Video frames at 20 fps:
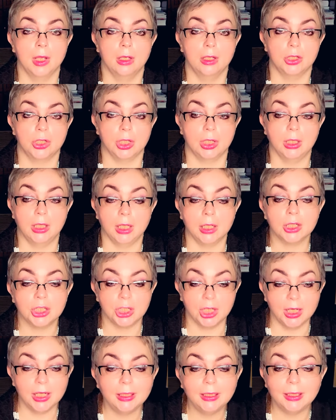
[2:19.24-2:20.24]
жалко,
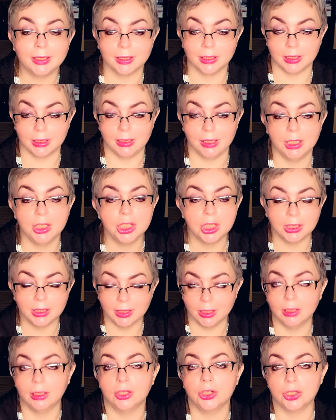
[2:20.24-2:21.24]
жалко, значит,
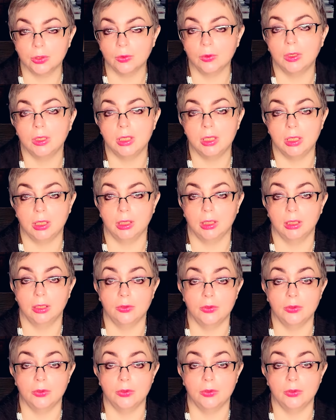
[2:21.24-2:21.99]
надо что-то делать.